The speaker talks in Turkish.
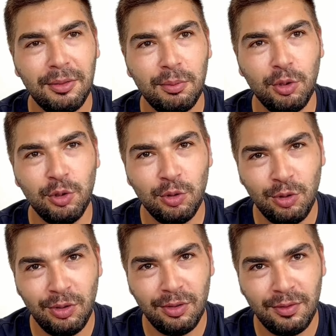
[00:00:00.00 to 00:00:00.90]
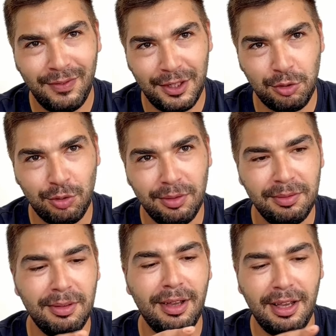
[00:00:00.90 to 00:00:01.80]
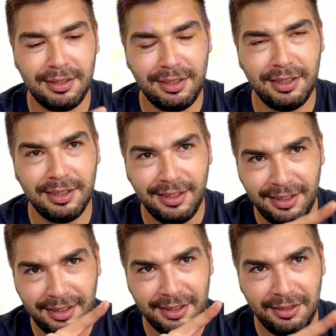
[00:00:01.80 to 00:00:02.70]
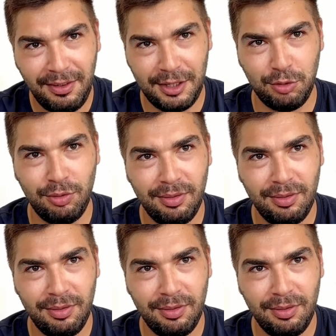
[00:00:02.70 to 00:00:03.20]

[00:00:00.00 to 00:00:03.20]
Boyunluk falso. Hasta yakını falso.